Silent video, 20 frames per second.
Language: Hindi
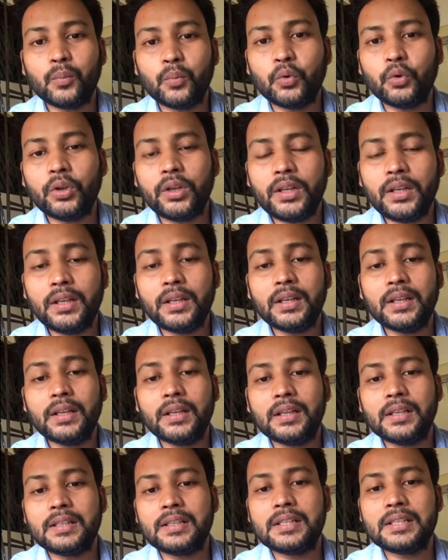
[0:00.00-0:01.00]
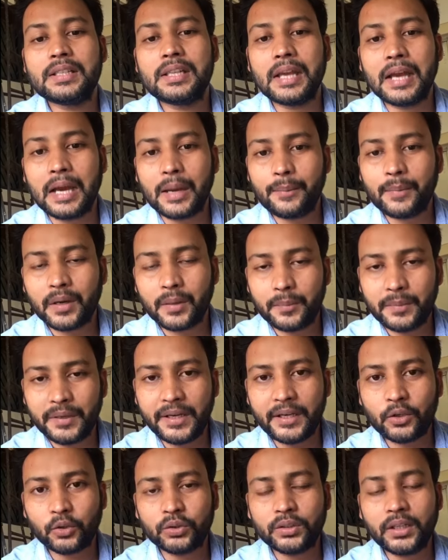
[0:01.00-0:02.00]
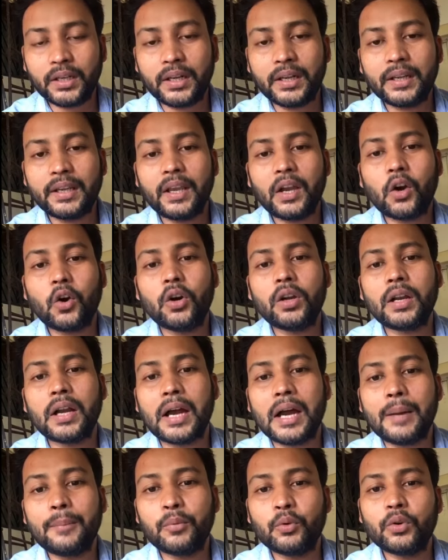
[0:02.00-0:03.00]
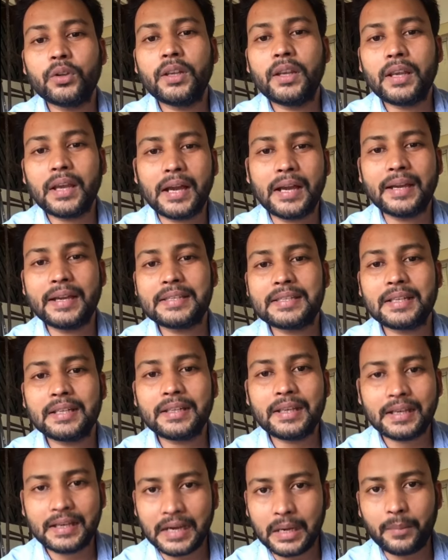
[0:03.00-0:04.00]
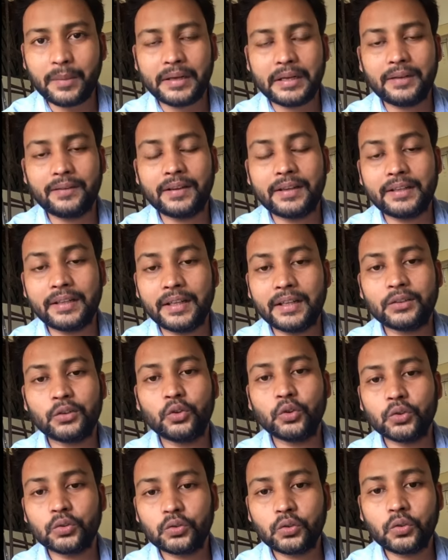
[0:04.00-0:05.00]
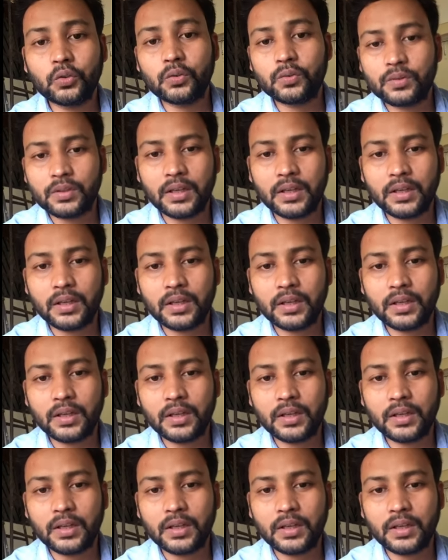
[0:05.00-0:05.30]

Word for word: पूरी जिससे आप अपडेट होते रहेंगे और आपको ये आगे चल के काम आने वाली है तो दोस्तों